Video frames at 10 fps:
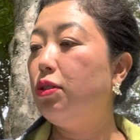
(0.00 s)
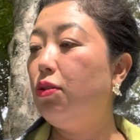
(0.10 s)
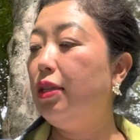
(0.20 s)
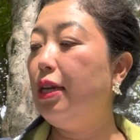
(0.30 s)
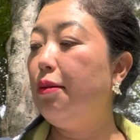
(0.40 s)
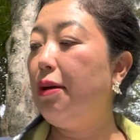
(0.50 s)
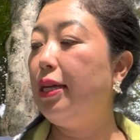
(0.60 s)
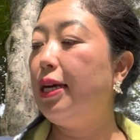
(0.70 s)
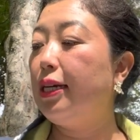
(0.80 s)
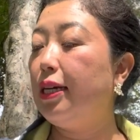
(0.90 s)
それでま
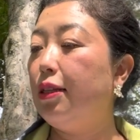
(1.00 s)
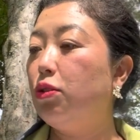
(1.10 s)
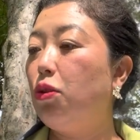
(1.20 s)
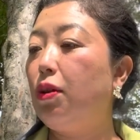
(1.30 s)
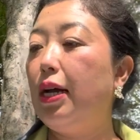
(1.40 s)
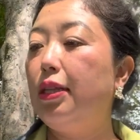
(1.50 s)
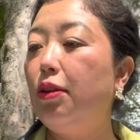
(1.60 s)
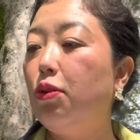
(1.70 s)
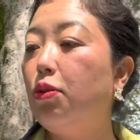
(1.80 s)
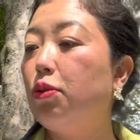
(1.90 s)
あなんかあの直感で
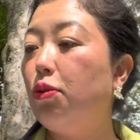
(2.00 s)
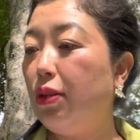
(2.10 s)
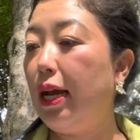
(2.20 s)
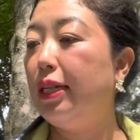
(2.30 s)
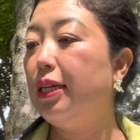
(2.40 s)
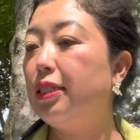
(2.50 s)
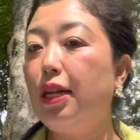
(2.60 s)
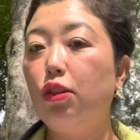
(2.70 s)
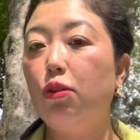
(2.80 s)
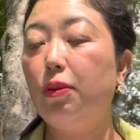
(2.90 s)
来ることをね、話し
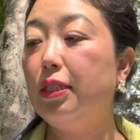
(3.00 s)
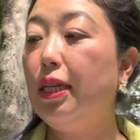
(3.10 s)
たいと思います。